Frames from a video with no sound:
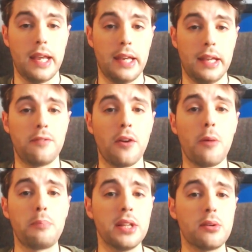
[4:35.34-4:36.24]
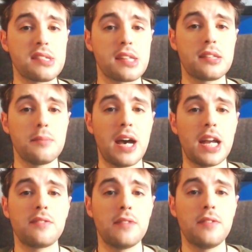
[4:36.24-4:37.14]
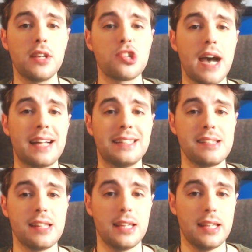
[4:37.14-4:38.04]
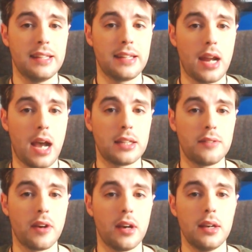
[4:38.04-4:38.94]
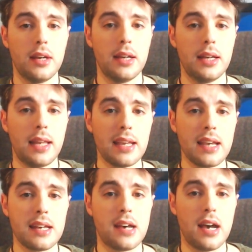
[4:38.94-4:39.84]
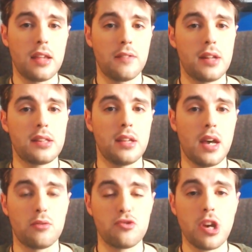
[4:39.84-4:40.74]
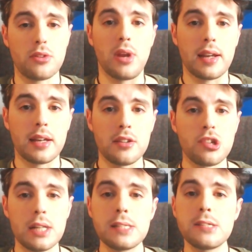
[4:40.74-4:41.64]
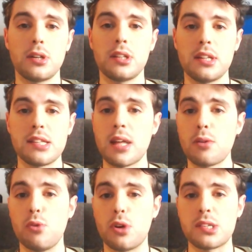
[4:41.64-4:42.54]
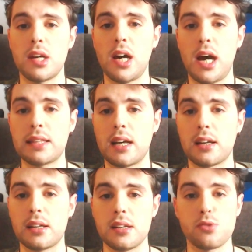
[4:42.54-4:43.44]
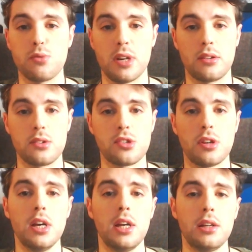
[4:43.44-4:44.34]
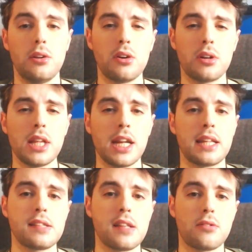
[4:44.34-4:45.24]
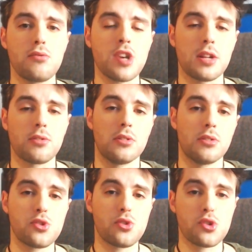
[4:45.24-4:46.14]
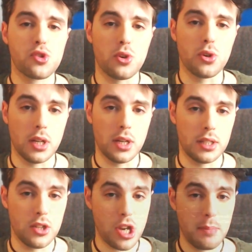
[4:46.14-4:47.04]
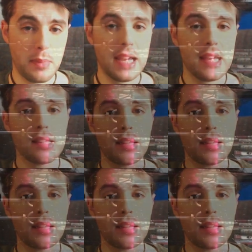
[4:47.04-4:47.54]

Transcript: e il flop di questa settimana va invece a Disney Interactive. La casa ha infatti annunciato la cancellazione di Star Wars Attack Squadrons. Lo ricorderete era stato annunciato lo scorso uh, dicembre e